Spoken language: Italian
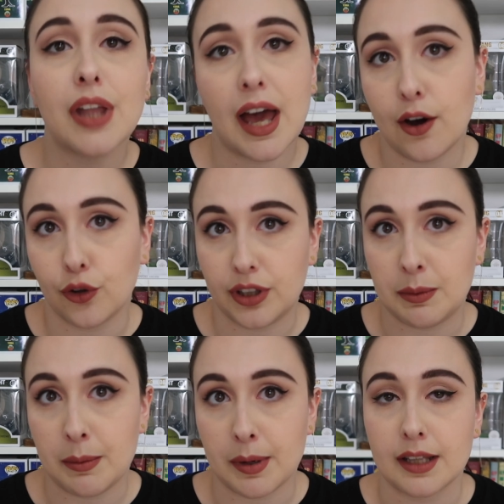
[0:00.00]
a
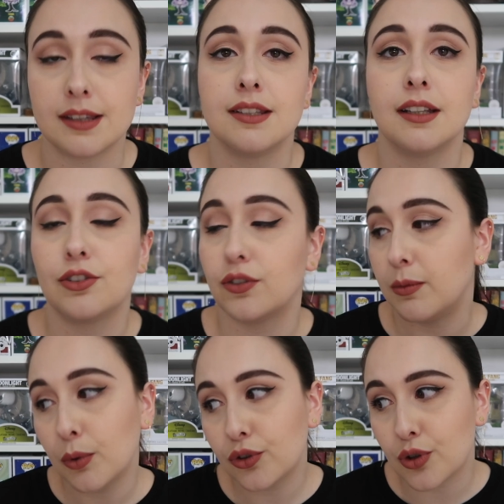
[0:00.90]
ottimi prezzi adesso
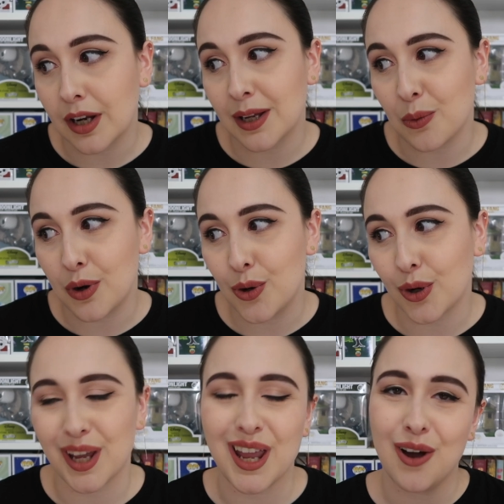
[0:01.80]
vi mostro anche
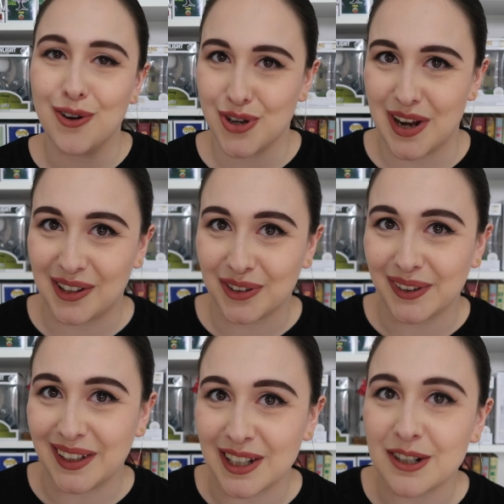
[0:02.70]
quello che ho scelto
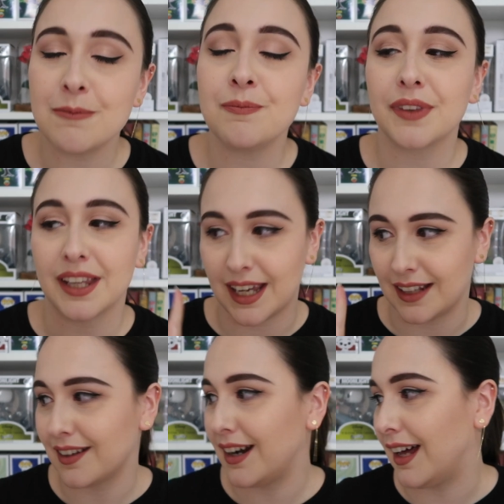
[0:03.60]
io
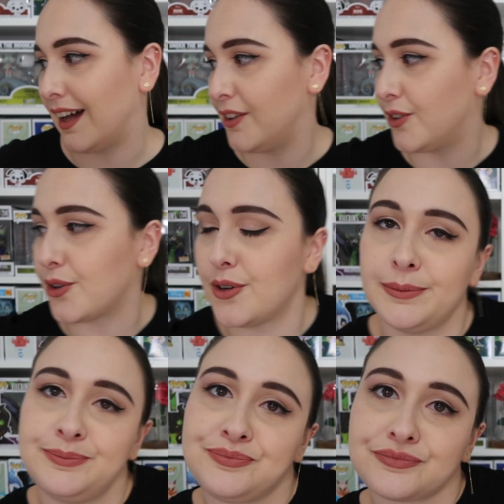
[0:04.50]
che tra
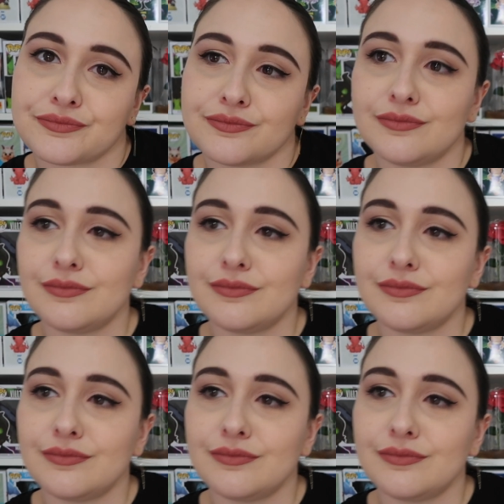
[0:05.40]
l'altro